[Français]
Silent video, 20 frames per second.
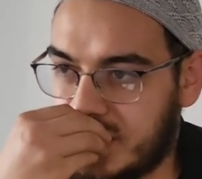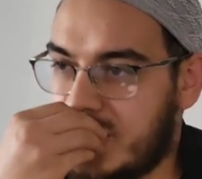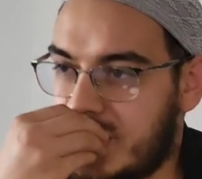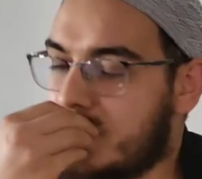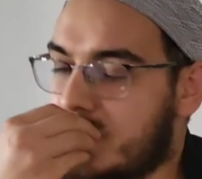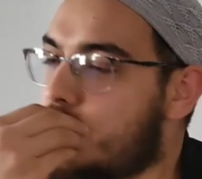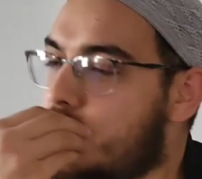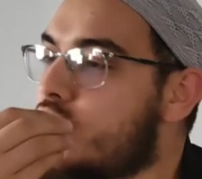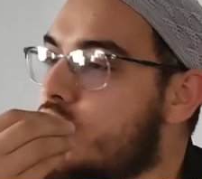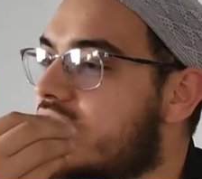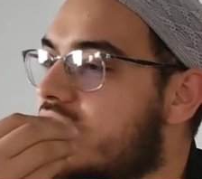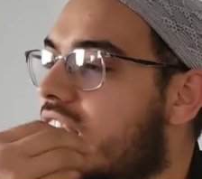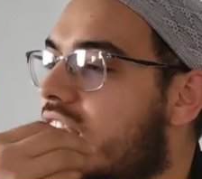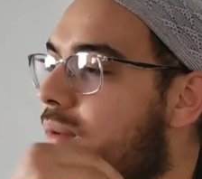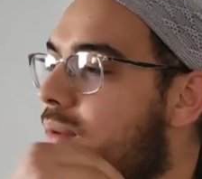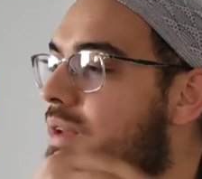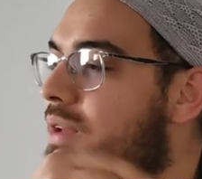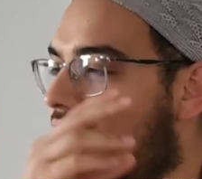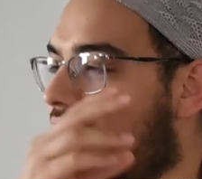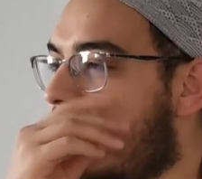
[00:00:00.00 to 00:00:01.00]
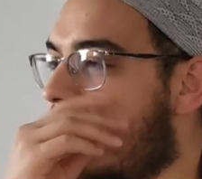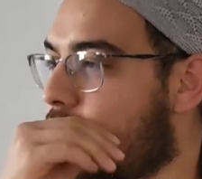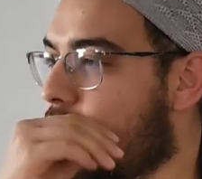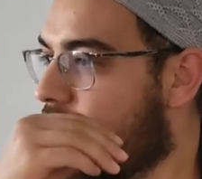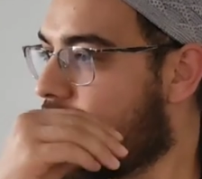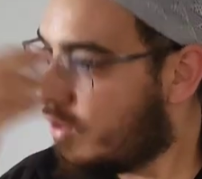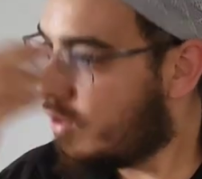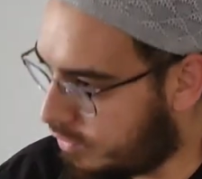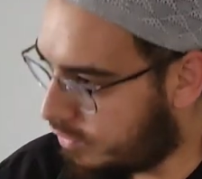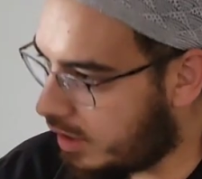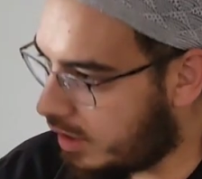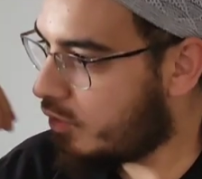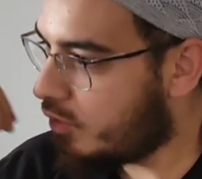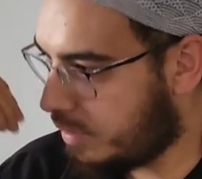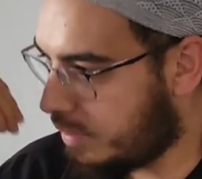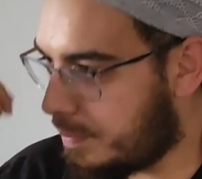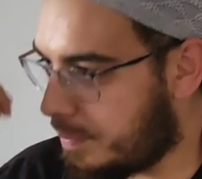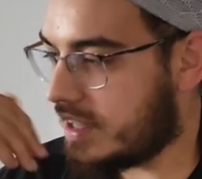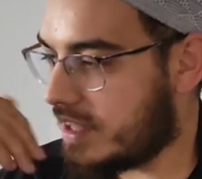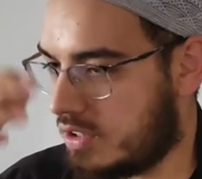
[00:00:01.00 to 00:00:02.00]
12 Rabi al-Awwal. On va, on
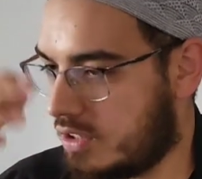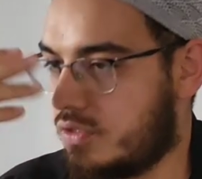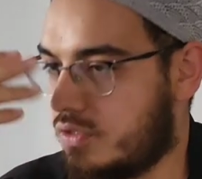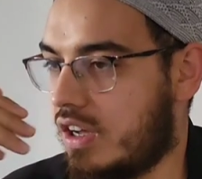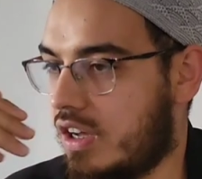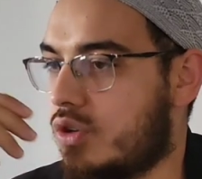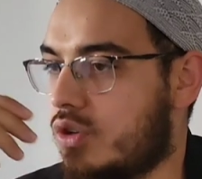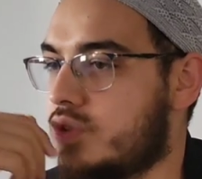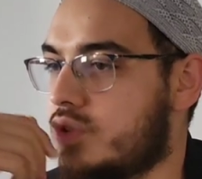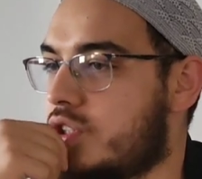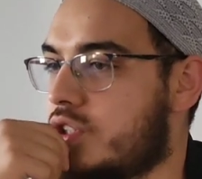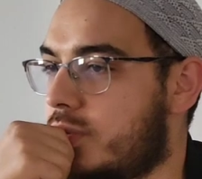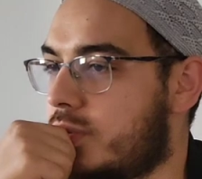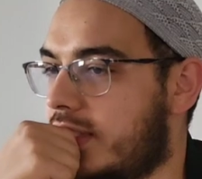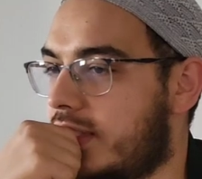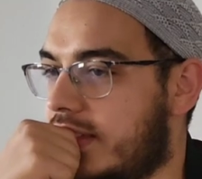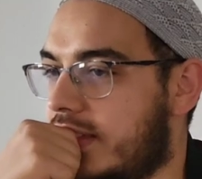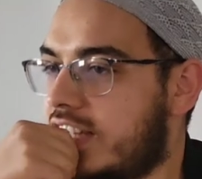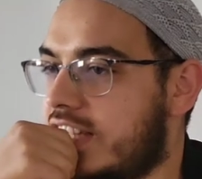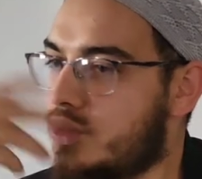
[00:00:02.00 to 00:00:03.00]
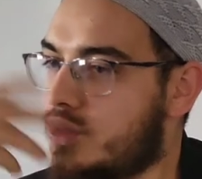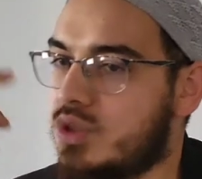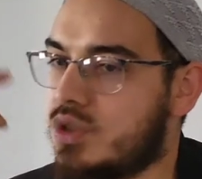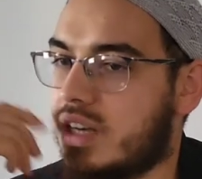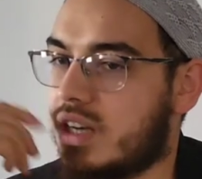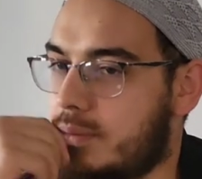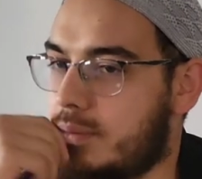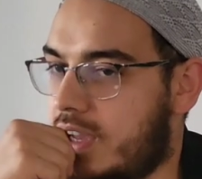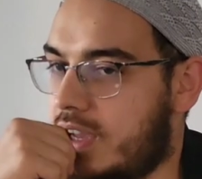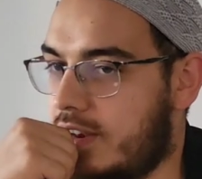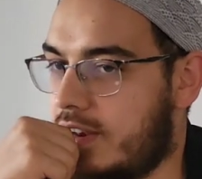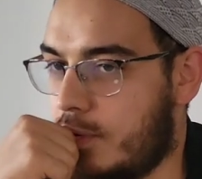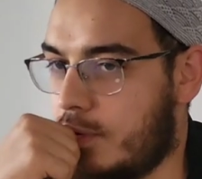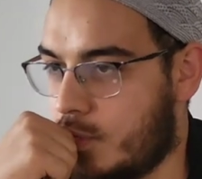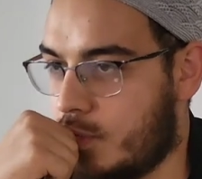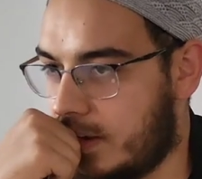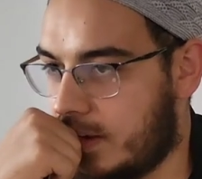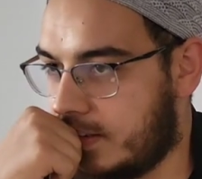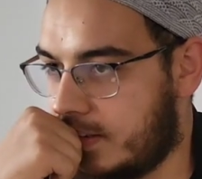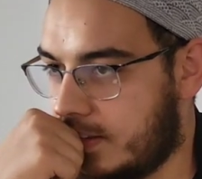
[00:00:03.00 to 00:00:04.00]
va partir, on va continuer. 12 Rabi
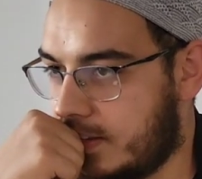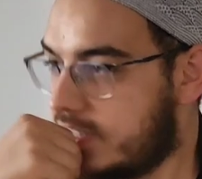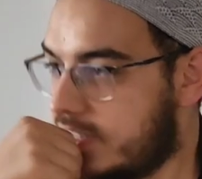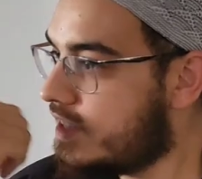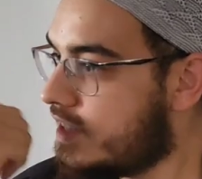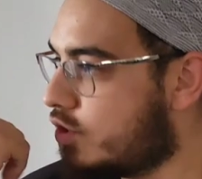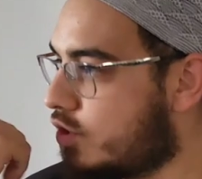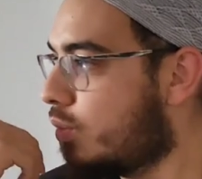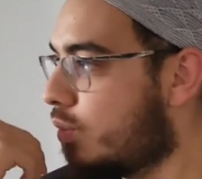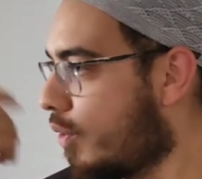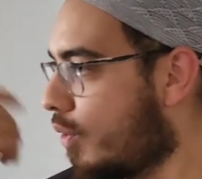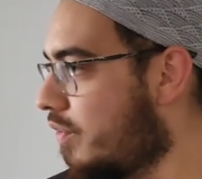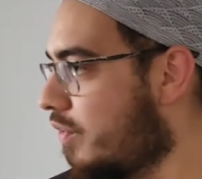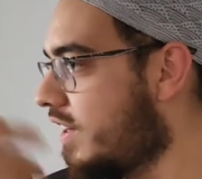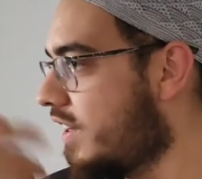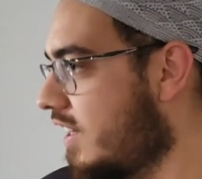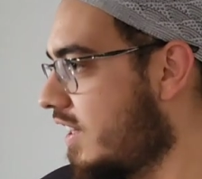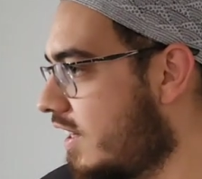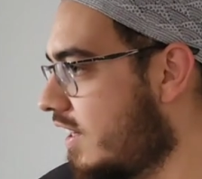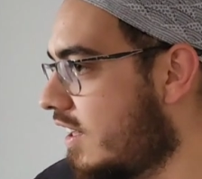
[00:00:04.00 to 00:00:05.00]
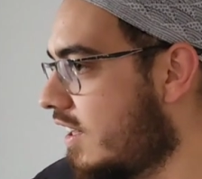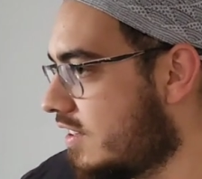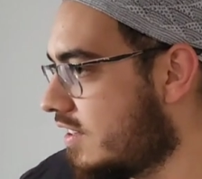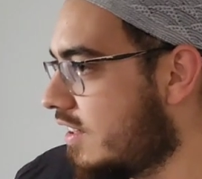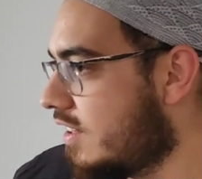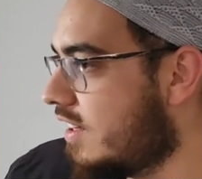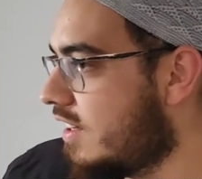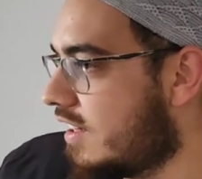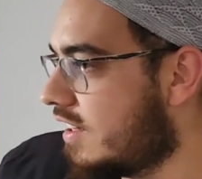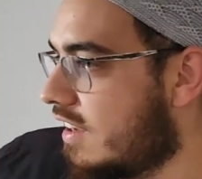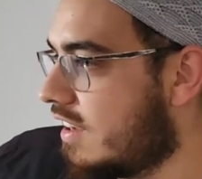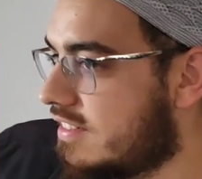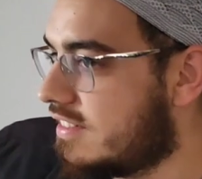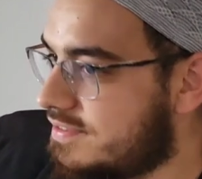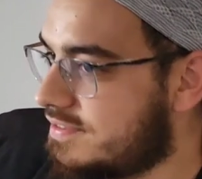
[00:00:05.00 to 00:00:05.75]
al-Awwal. Ils disent que le prophète est né à cette date-là.